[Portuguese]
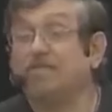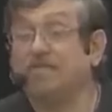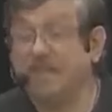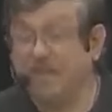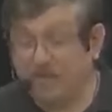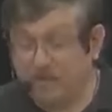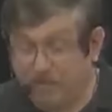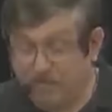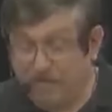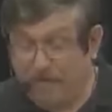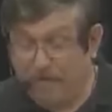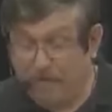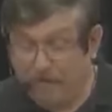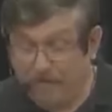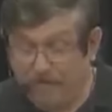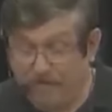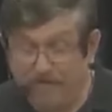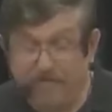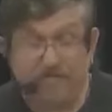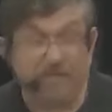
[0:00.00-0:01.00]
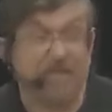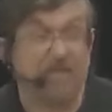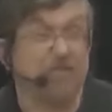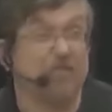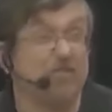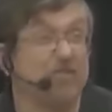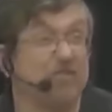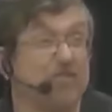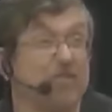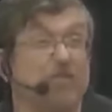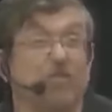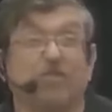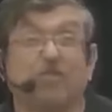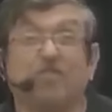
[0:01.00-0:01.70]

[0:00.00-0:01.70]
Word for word: desfavorecidos e o